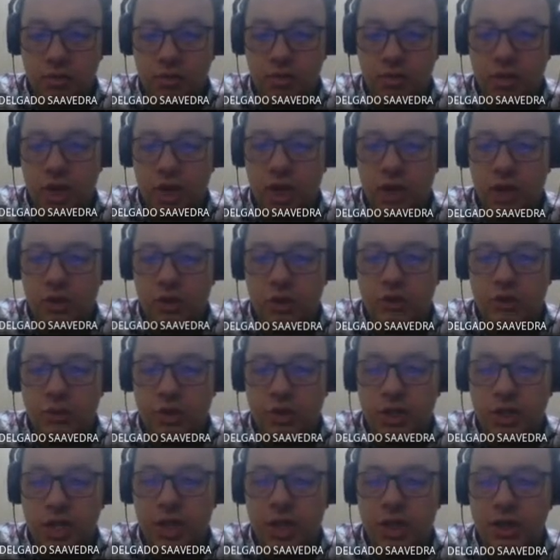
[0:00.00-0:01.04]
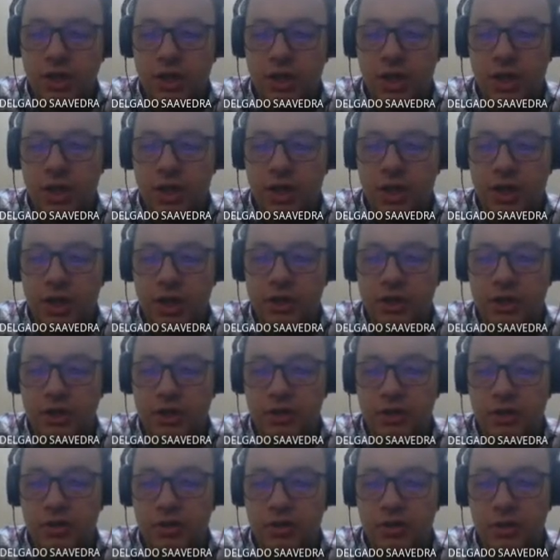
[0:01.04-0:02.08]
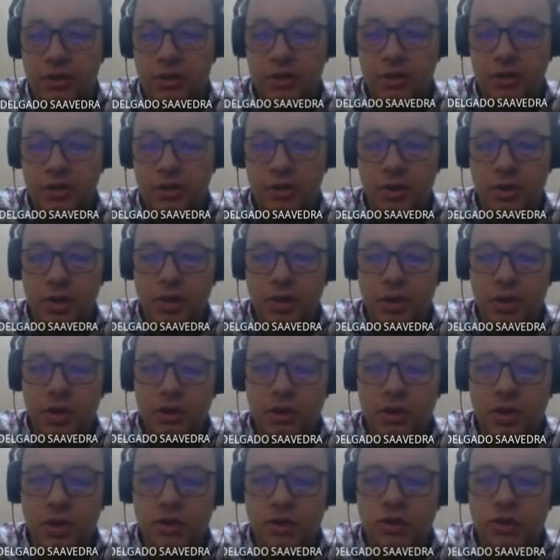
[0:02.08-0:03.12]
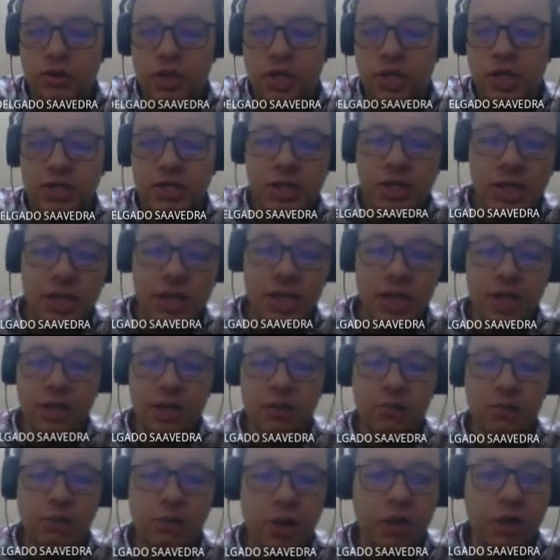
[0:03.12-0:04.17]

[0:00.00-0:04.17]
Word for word: al hospital en casa. Entonces, ustedes aquí pueden